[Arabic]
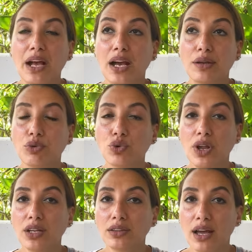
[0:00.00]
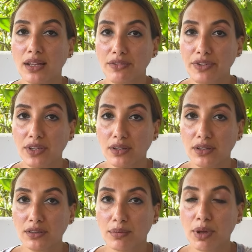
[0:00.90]
انا بكون حاطه هدفي
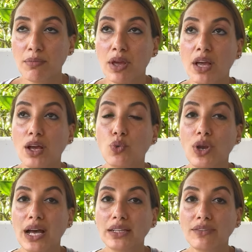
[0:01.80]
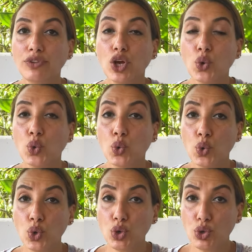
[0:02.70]
تمام والهدف ده
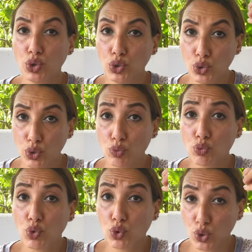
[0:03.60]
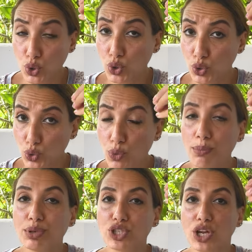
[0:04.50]
كل يوم كل يوم
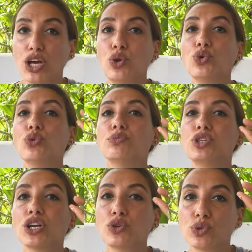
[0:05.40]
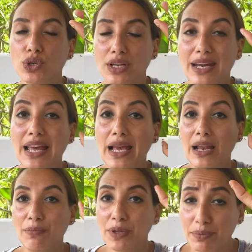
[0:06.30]
بشتغل له بشكل صغير
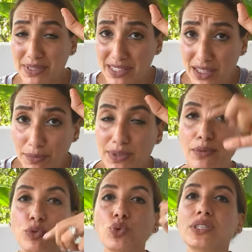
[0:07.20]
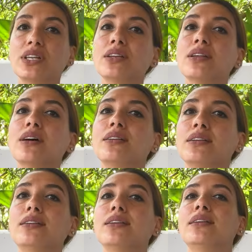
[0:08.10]
البيبي ستيبس بتوصلنا
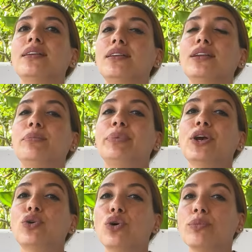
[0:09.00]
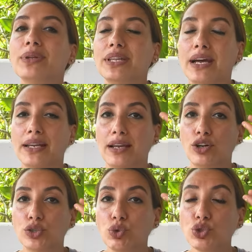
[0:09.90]
للبيج جول بتاعنا
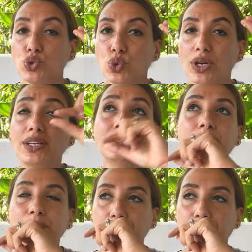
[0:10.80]
الخطوات الصغيره دي